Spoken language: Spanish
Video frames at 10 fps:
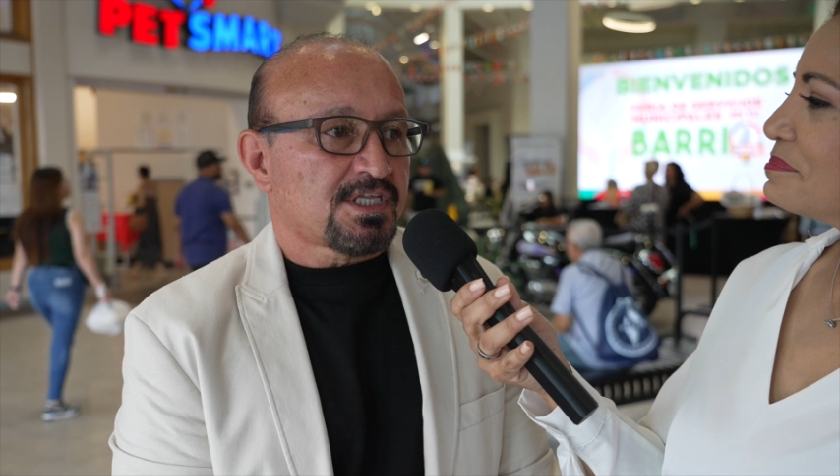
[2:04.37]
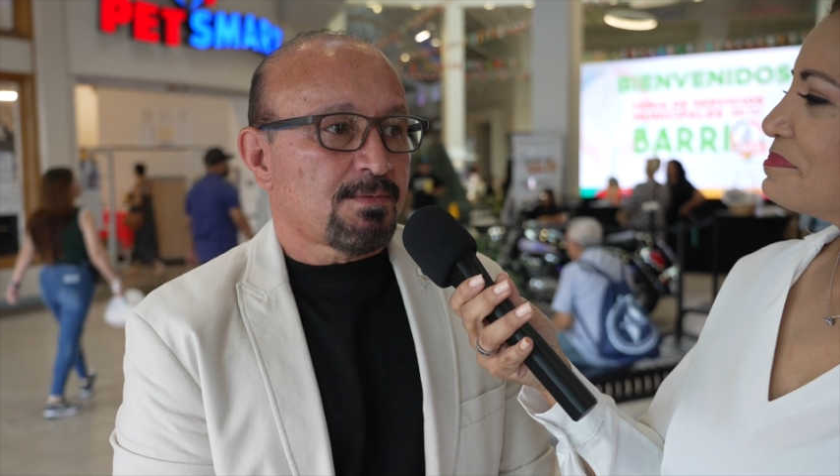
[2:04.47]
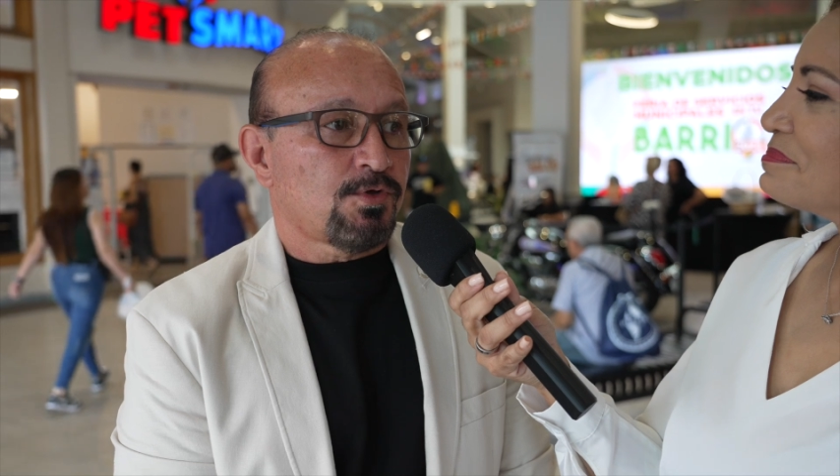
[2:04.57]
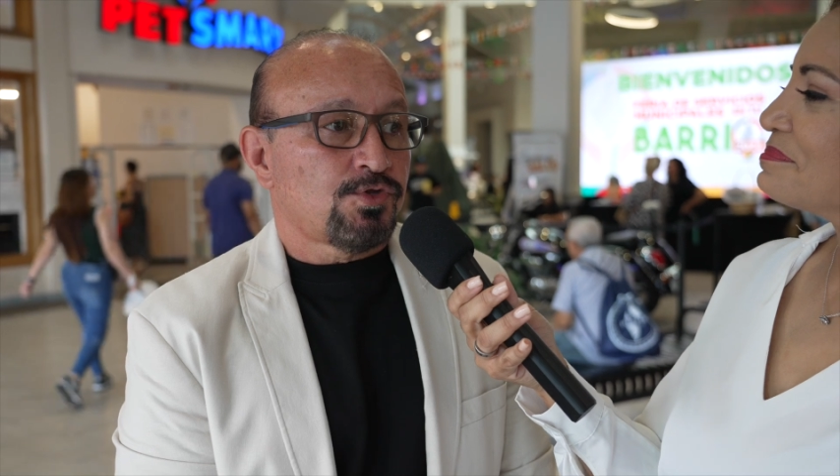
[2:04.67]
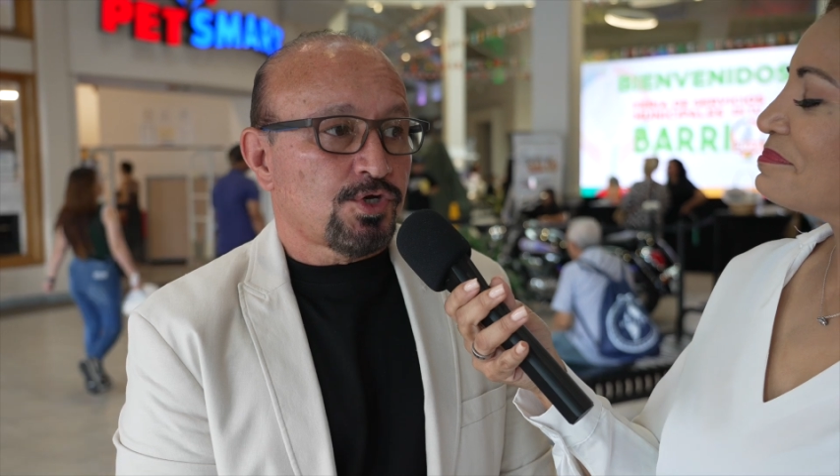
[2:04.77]

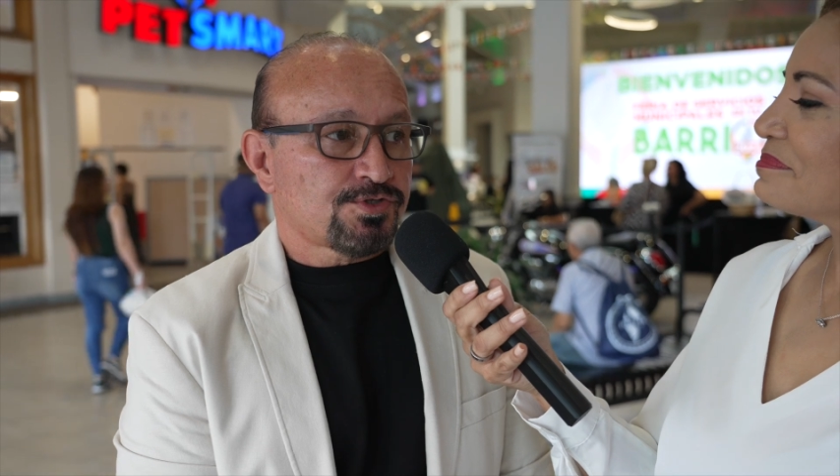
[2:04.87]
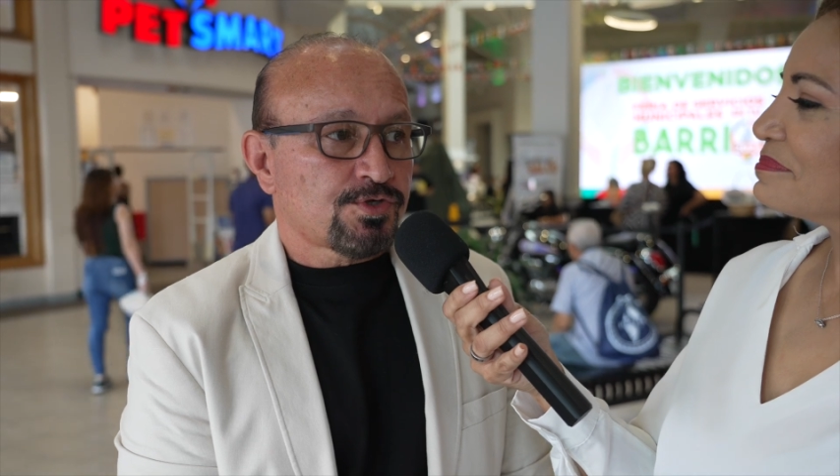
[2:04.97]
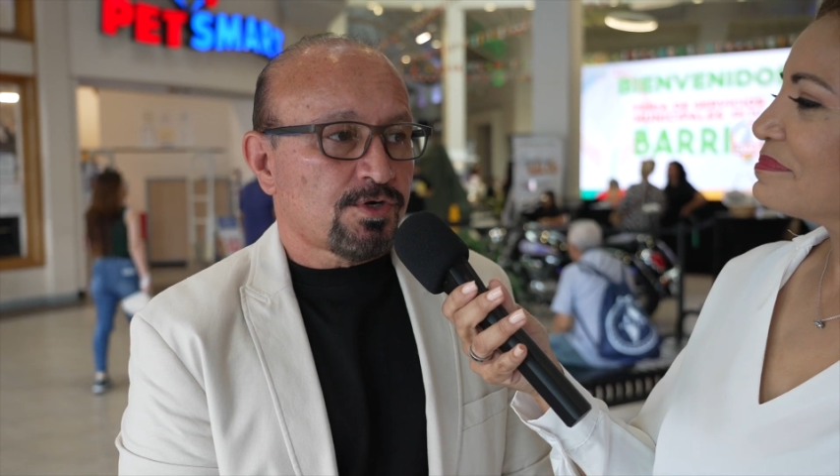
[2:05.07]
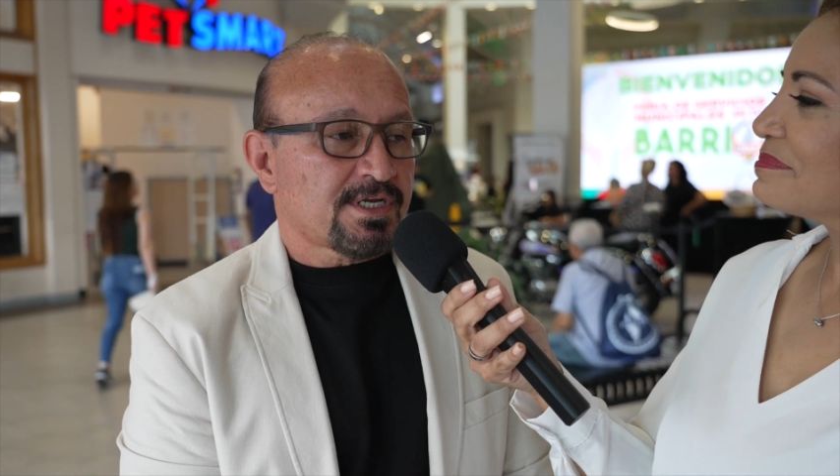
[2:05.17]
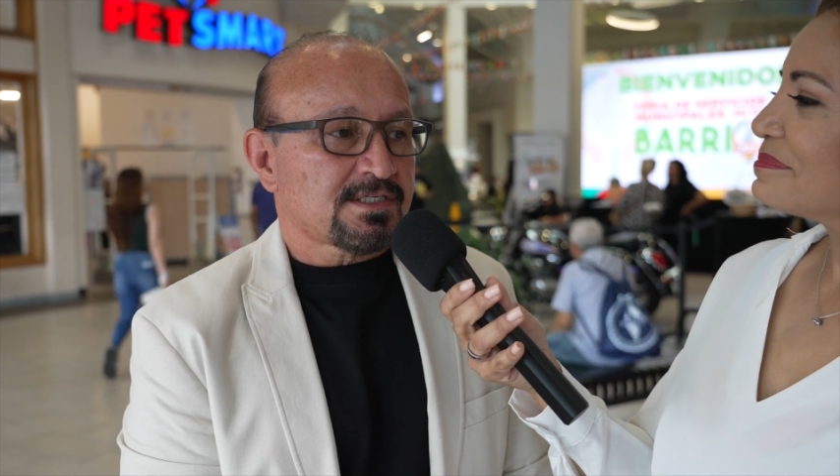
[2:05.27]
tenemos dos
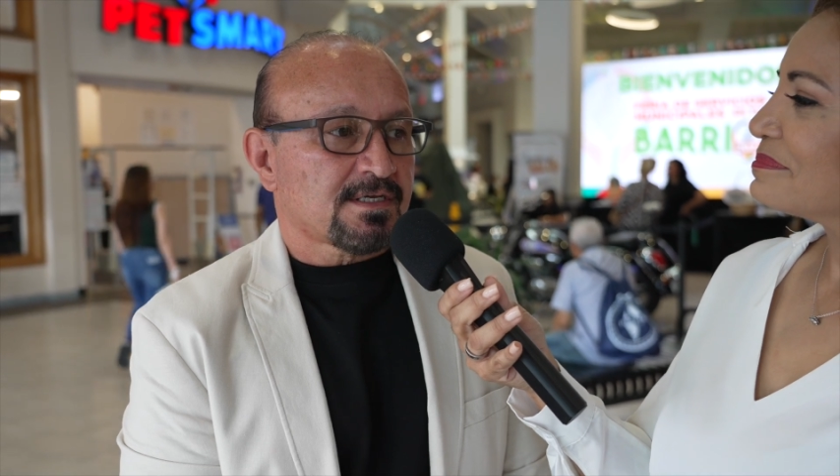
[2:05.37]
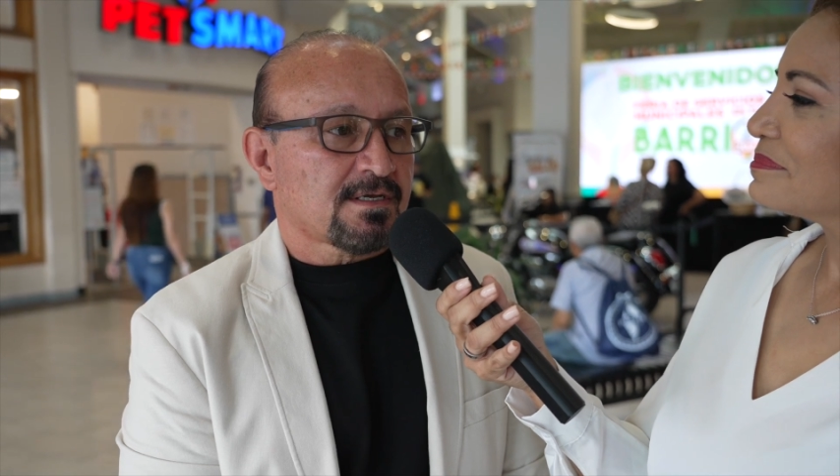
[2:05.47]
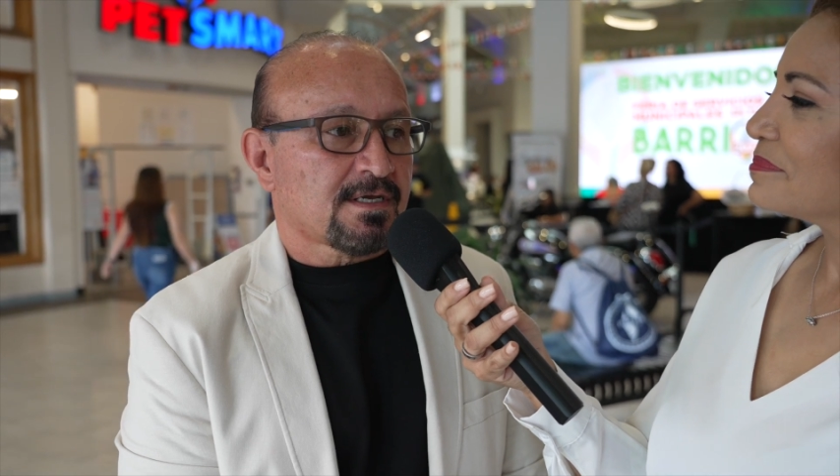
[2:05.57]
drones